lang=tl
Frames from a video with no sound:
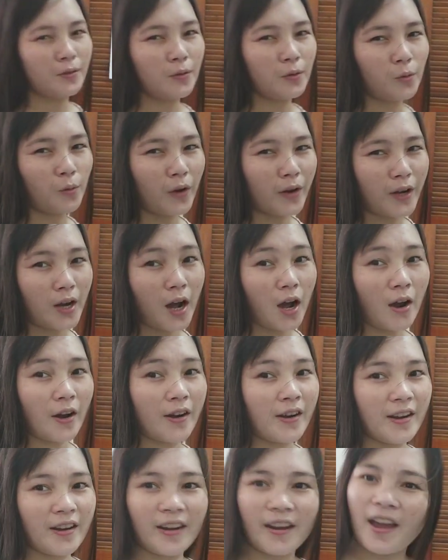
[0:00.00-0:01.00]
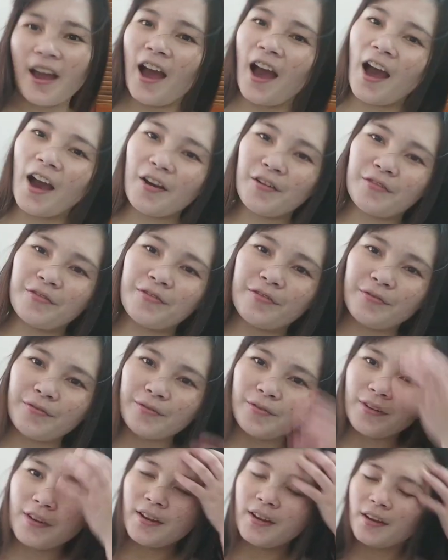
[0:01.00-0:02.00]
1 hour and a half
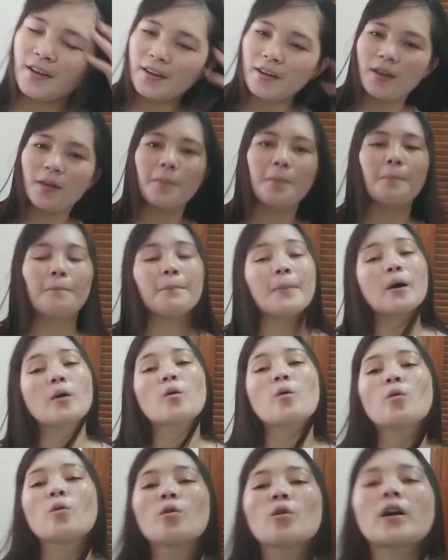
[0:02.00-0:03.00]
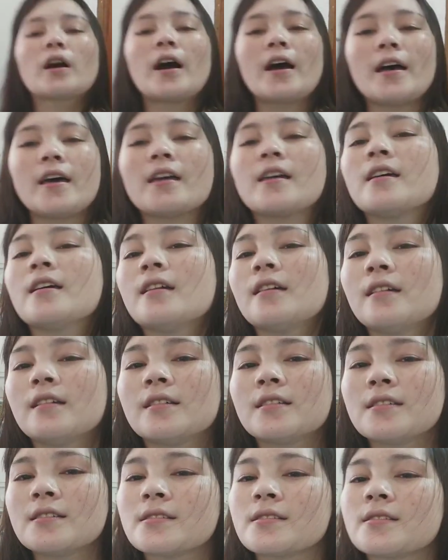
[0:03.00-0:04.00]
ng pangungukay.
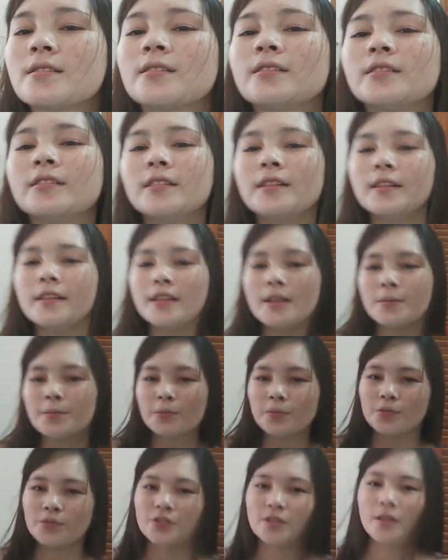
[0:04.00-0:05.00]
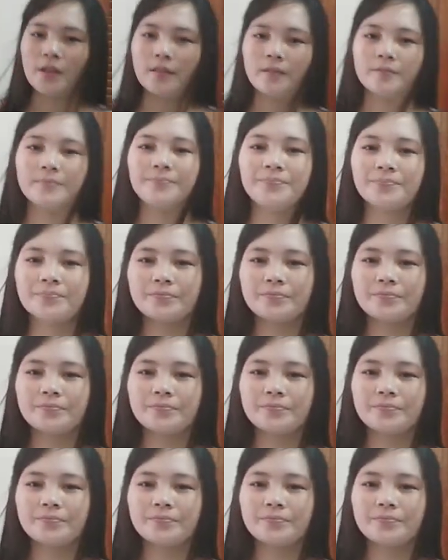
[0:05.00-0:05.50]
So, yan po siya.